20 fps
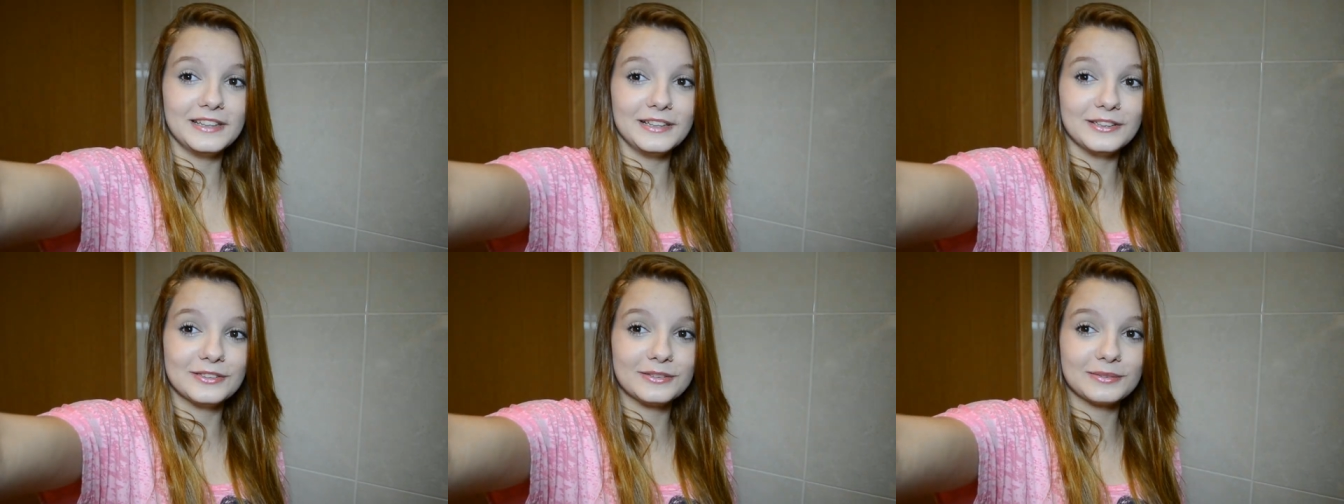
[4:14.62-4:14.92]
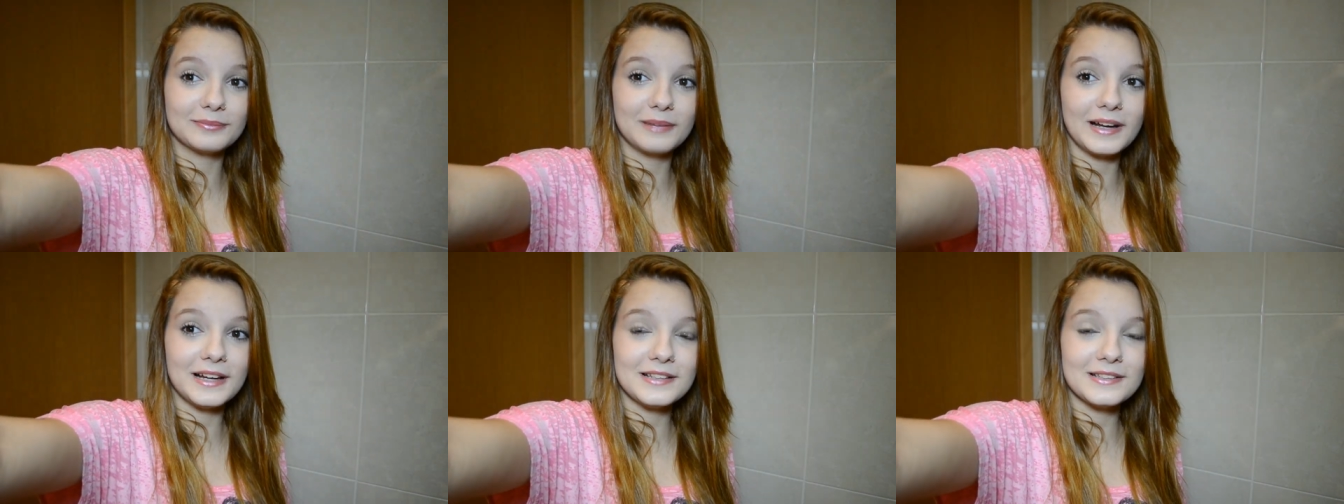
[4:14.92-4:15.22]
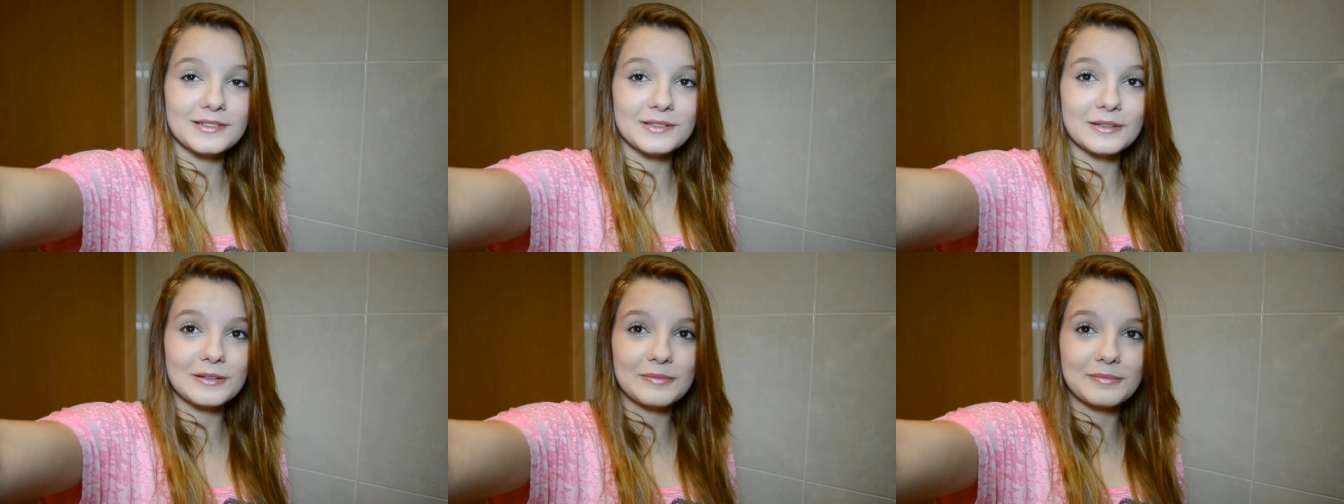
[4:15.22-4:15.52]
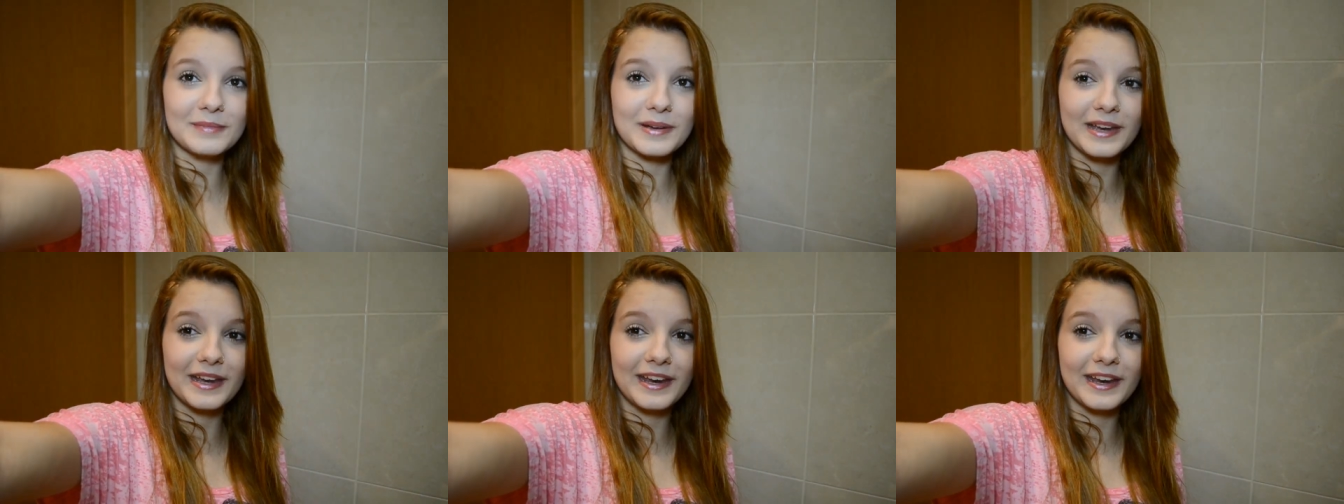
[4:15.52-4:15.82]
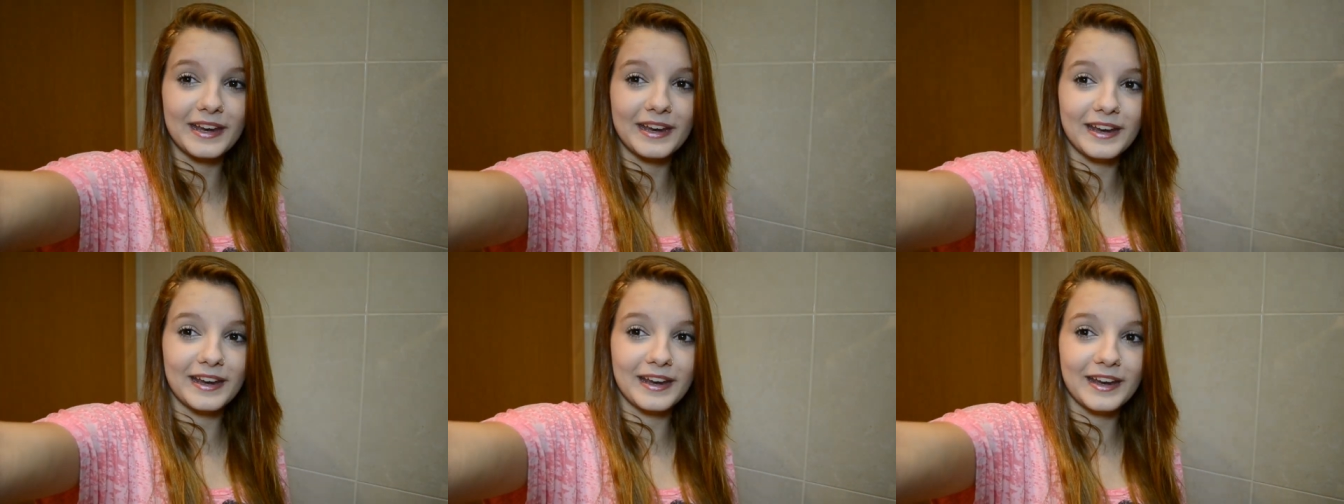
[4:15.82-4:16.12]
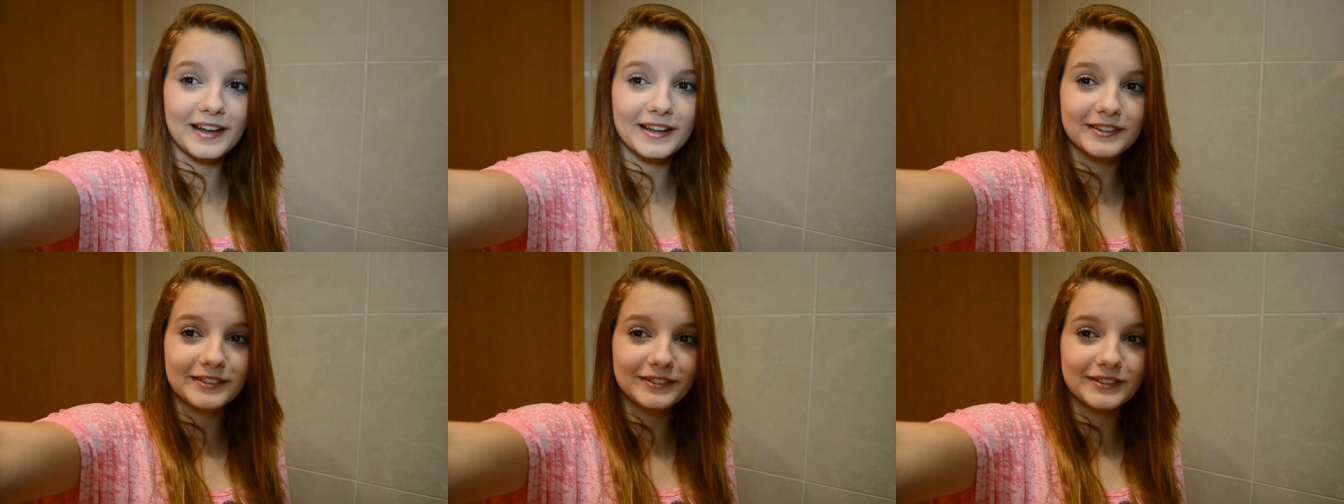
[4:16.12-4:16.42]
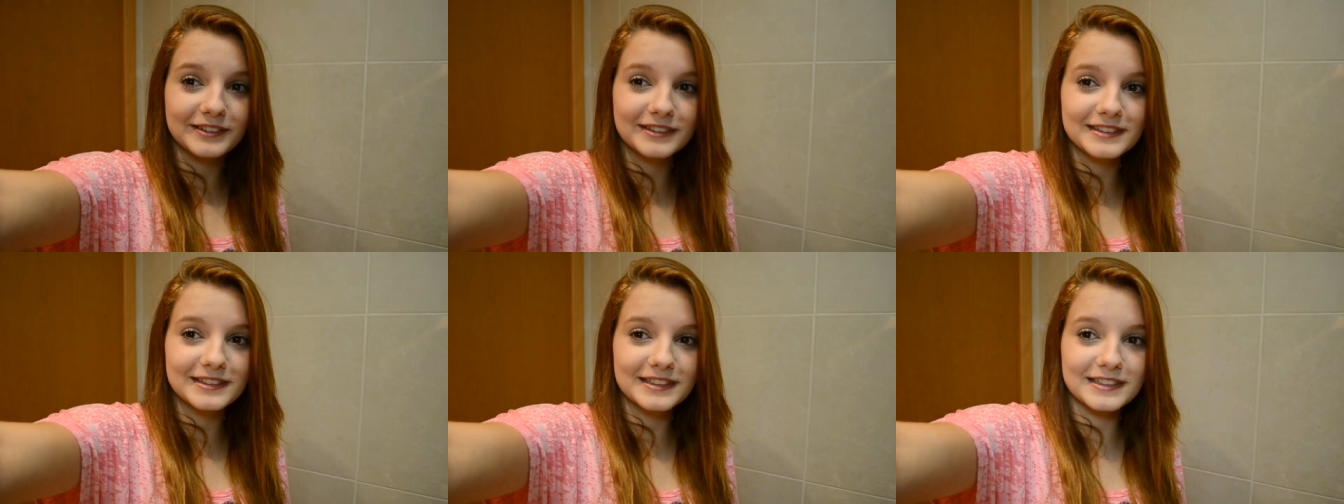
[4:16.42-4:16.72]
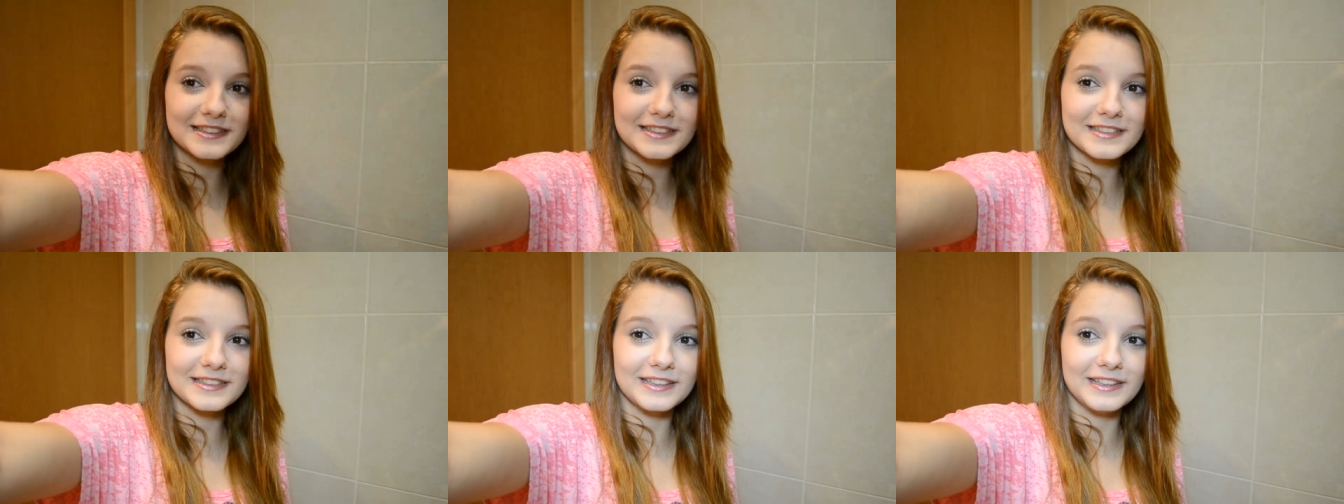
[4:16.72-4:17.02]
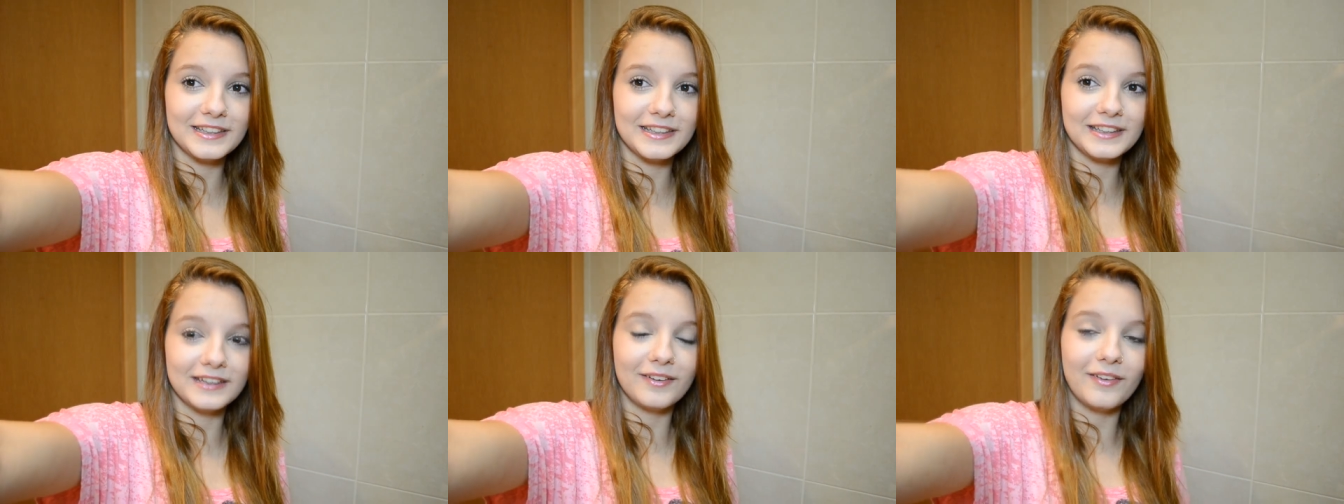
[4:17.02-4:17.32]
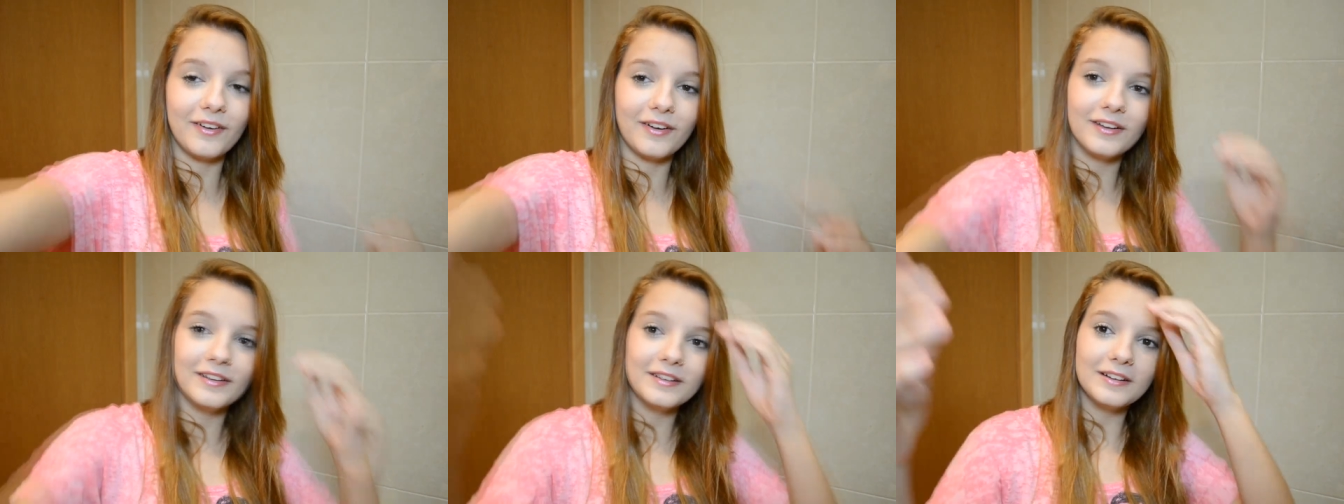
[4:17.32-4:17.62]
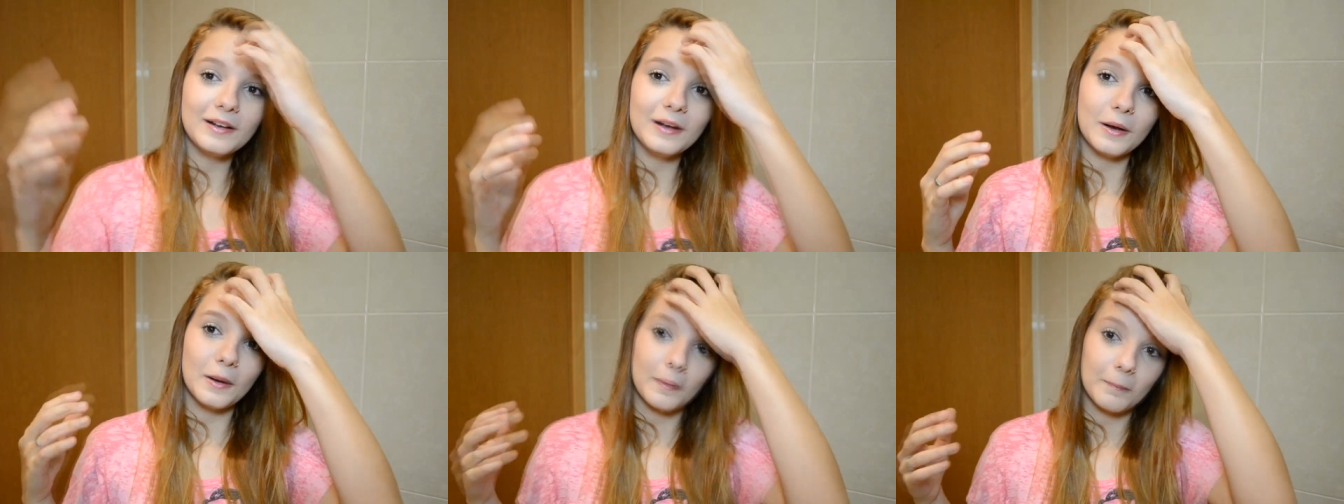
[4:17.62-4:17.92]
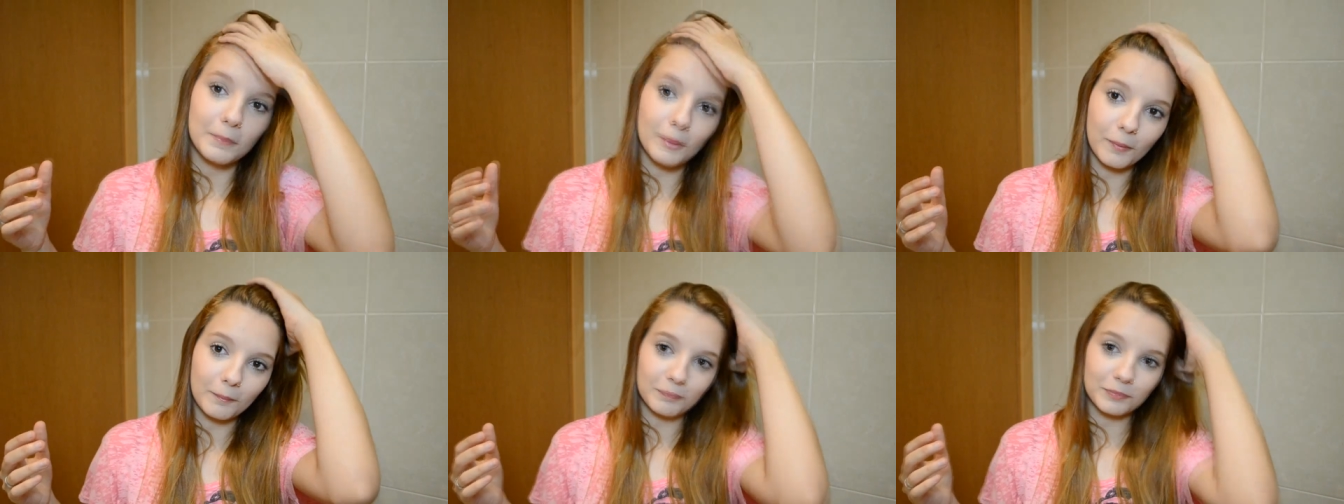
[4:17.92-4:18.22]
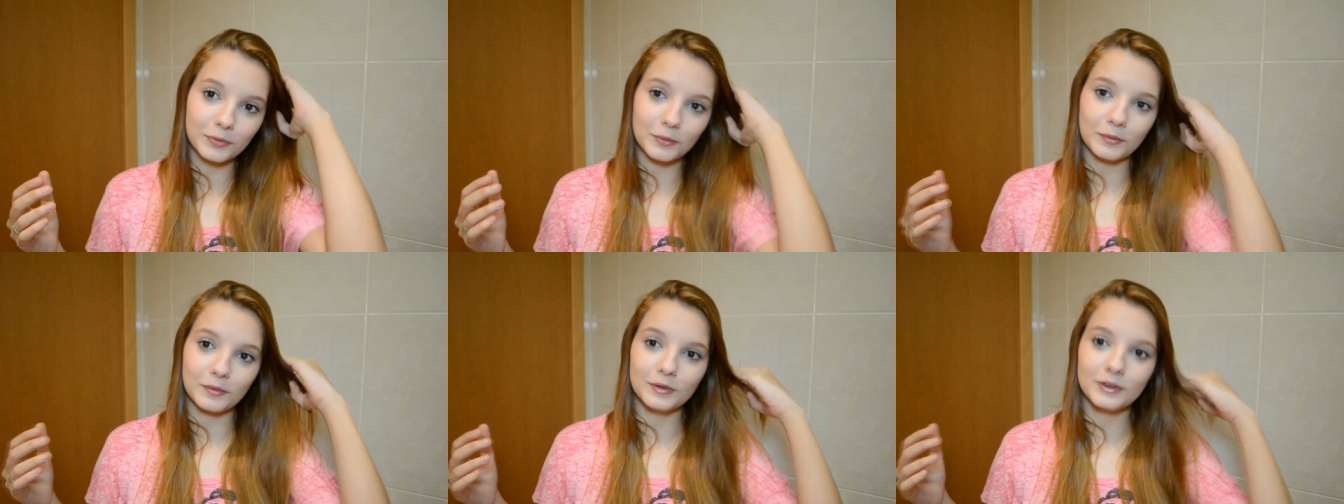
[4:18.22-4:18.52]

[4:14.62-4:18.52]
deixe mais ou menos assim, ó, pronto.